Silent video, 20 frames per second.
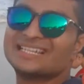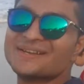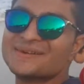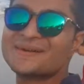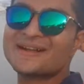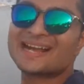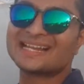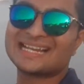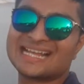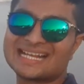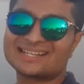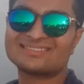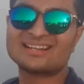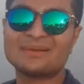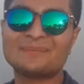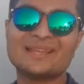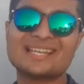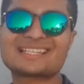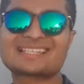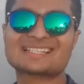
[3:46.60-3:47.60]
व्यू का
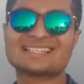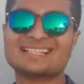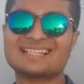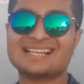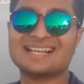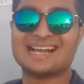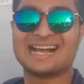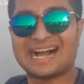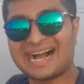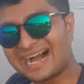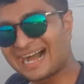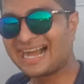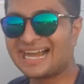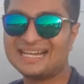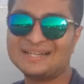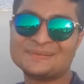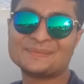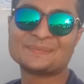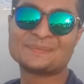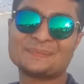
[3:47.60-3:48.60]
नागवा बीच
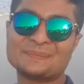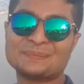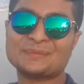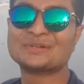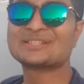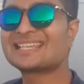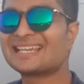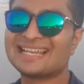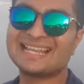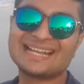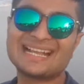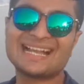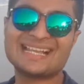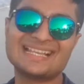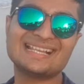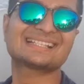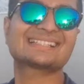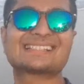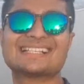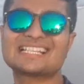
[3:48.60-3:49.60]
हाँ मुझे लगा
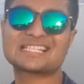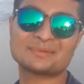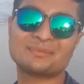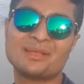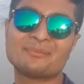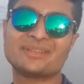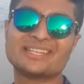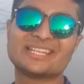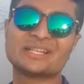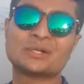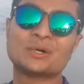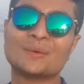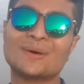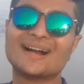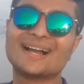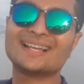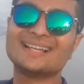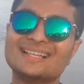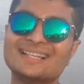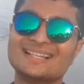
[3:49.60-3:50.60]
ये सच में मिनी
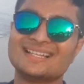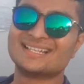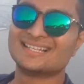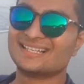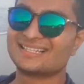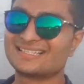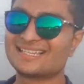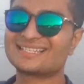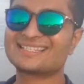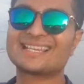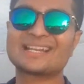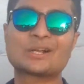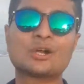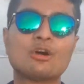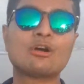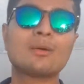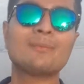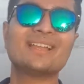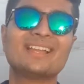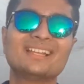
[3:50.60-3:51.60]
गोवा है जैसे
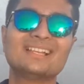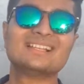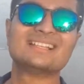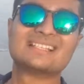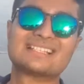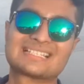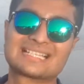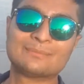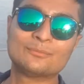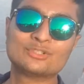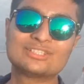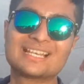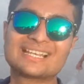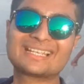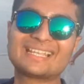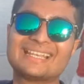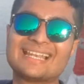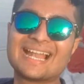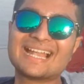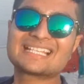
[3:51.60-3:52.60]
गोवा में समुद्र
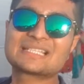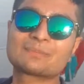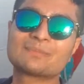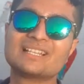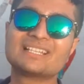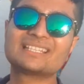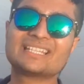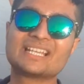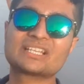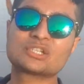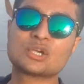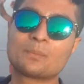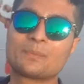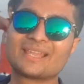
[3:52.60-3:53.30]
की राइड्स मिलती है जो